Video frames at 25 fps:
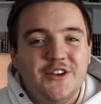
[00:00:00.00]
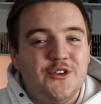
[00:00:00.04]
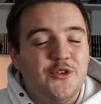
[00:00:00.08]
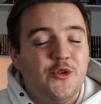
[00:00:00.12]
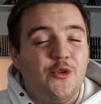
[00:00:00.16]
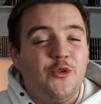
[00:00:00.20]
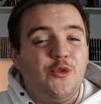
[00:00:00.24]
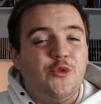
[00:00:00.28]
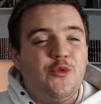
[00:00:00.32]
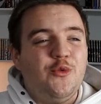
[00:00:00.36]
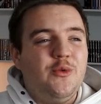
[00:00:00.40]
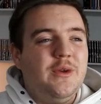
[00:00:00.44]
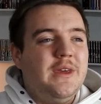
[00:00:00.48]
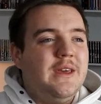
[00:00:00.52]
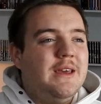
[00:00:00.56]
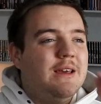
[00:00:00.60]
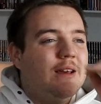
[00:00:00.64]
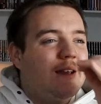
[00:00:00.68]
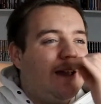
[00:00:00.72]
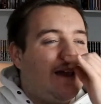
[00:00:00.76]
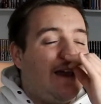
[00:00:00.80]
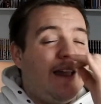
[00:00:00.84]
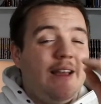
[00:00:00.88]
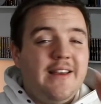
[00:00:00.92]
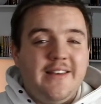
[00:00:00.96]
je suis
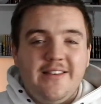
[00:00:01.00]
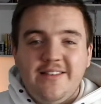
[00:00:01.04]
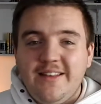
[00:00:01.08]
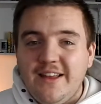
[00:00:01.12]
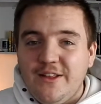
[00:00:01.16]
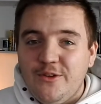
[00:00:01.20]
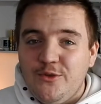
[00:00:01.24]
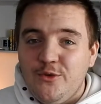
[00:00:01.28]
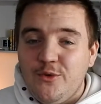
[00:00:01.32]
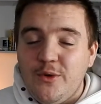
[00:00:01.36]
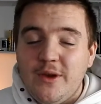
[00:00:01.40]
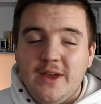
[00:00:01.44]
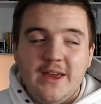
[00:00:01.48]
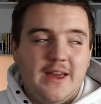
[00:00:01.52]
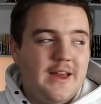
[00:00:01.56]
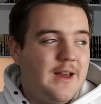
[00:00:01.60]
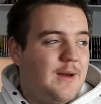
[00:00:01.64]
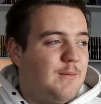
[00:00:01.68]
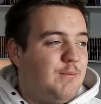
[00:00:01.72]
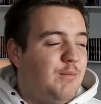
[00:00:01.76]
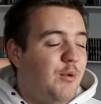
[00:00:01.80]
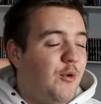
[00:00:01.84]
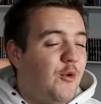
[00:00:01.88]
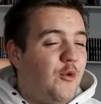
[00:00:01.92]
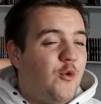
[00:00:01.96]
exténué.
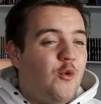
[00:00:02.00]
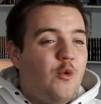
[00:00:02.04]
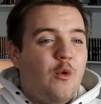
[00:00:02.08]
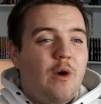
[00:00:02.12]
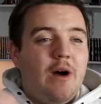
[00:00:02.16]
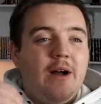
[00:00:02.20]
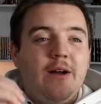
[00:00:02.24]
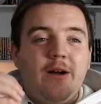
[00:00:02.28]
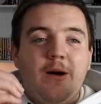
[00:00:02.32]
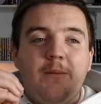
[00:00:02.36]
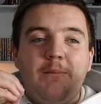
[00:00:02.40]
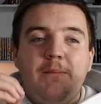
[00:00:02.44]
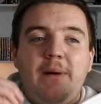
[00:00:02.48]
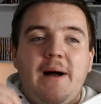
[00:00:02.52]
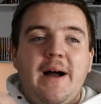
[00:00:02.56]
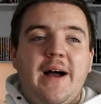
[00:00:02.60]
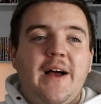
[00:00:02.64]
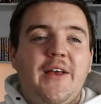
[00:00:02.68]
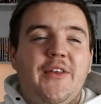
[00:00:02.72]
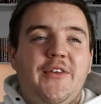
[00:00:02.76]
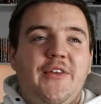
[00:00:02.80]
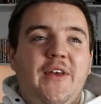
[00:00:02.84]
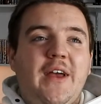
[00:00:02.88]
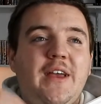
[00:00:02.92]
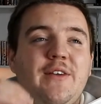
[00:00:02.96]
Pourquoi, comme par
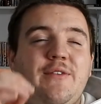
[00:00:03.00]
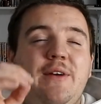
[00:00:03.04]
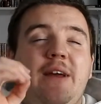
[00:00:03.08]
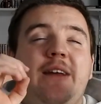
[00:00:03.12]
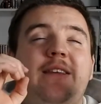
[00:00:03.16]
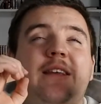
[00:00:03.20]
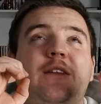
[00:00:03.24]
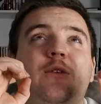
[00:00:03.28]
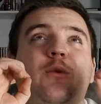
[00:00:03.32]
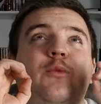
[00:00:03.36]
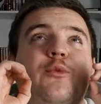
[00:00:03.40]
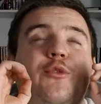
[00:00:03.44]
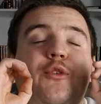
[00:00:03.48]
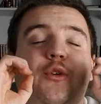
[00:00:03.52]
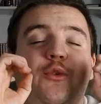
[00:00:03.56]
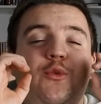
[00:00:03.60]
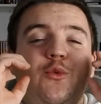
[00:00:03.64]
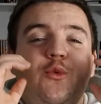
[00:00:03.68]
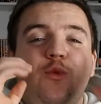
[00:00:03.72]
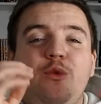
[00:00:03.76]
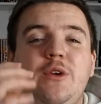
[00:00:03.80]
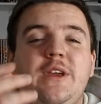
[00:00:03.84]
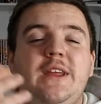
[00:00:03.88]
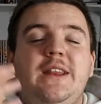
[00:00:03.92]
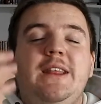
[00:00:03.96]
hasard, il fallait que ça tombe sur
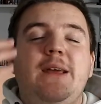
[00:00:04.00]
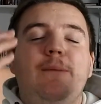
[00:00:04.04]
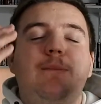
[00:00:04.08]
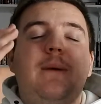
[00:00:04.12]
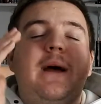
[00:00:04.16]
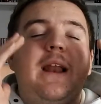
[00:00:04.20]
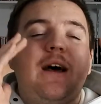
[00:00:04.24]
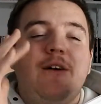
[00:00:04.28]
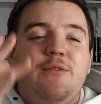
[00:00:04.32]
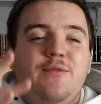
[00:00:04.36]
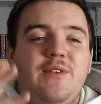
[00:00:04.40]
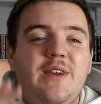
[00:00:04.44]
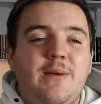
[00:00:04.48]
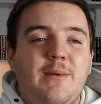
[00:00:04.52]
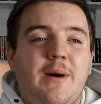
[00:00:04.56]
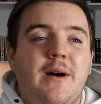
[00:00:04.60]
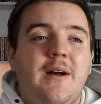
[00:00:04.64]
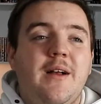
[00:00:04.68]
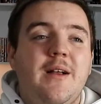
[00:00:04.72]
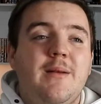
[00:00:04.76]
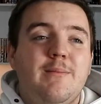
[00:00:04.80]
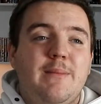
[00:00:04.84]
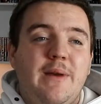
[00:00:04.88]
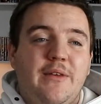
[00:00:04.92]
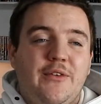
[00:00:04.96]
nous, qu'il n'y ait pas la fibre
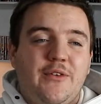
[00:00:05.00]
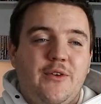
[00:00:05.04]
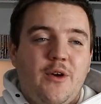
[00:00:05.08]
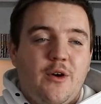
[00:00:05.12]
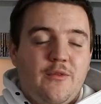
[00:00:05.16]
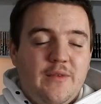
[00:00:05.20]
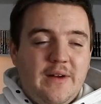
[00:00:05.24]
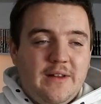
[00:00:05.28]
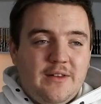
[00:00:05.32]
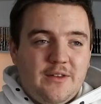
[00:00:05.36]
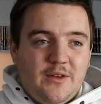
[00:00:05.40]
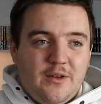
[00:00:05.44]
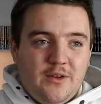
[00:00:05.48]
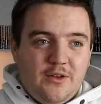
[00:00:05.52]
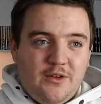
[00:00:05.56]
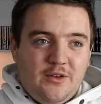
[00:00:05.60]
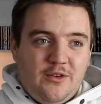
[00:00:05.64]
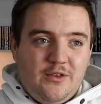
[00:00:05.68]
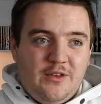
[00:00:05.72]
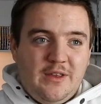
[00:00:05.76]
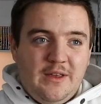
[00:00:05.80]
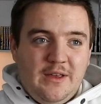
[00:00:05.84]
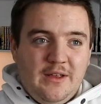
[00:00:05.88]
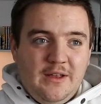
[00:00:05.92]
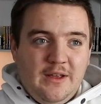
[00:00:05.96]
Parce qu'en fait,
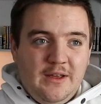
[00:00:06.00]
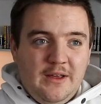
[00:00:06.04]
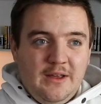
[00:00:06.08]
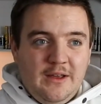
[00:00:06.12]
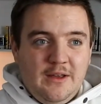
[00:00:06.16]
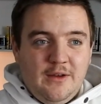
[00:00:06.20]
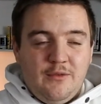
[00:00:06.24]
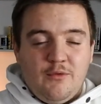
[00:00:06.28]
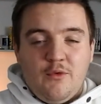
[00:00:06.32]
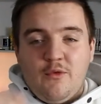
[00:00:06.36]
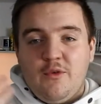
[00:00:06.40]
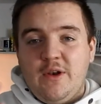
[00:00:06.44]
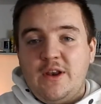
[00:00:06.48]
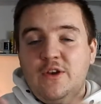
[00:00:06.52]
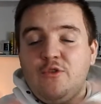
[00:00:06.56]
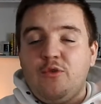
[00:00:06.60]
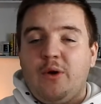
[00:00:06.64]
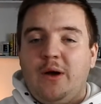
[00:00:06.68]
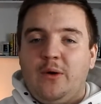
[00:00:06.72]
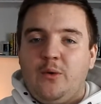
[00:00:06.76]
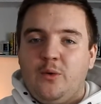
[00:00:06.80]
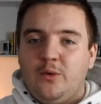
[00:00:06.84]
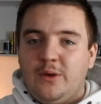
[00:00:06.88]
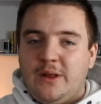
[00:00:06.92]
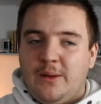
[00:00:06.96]
si vous voulez, je
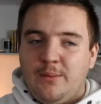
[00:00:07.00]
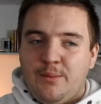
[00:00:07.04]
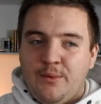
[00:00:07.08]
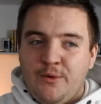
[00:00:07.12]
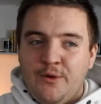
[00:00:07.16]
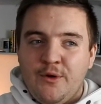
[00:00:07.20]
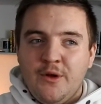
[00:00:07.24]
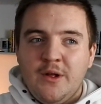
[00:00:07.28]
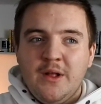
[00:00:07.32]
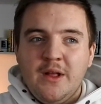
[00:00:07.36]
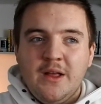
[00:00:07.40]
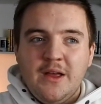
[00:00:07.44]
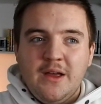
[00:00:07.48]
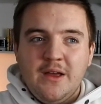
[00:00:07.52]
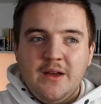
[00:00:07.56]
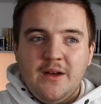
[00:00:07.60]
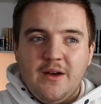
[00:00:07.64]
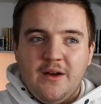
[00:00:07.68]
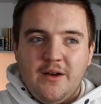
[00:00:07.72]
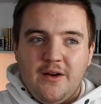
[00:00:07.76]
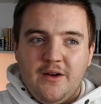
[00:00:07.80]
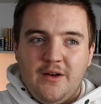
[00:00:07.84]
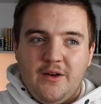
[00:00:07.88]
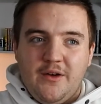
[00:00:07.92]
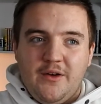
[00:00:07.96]
vous raconte un peu.
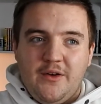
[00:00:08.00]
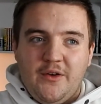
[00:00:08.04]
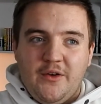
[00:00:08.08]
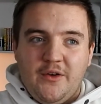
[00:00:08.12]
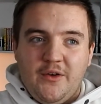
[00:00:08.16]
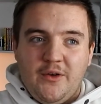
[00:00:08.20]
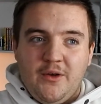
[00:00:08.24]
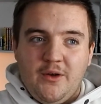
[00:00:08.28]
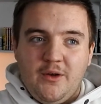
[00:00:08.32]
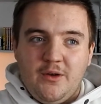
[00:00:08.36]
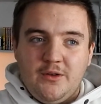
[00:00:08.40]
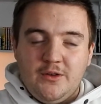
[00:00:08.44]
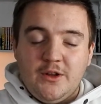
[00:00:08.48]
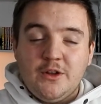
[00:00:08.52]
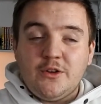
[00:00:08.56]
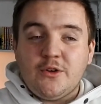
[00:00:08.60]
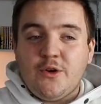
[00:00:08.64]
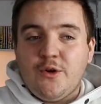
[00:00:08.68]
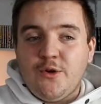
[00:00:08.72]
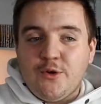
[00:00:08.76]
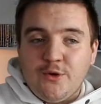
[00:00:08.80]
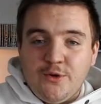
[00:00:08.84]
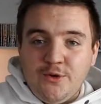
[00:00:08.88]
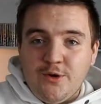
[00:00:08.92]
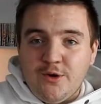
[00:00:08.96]
Euh,
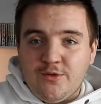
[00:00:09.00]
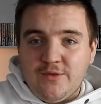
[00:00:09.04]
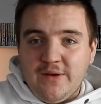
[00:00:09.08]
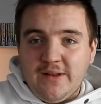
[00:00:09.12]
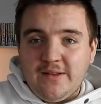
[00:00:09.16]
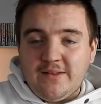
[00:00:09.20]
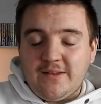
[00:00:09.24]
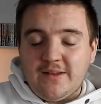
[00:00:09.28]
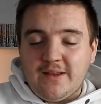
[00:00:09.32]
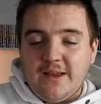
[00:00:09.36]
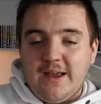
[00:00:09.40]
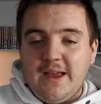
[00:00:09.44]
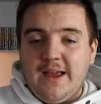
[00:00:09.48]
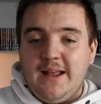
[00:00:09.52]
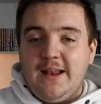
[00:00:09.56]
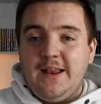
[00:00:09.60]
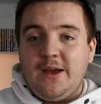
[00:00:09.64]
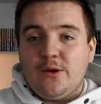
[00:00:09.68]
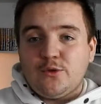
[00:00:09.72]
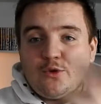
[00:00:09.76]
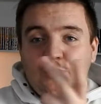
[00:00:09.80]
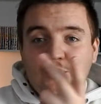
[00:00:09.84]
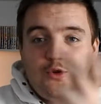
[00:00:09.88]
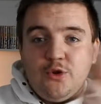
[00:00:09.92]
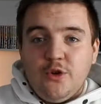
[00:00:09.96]
notre rue, en fait, elle est
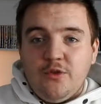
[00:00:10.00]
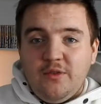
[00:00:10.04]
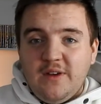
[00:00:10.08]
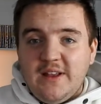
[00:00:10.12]
entre deux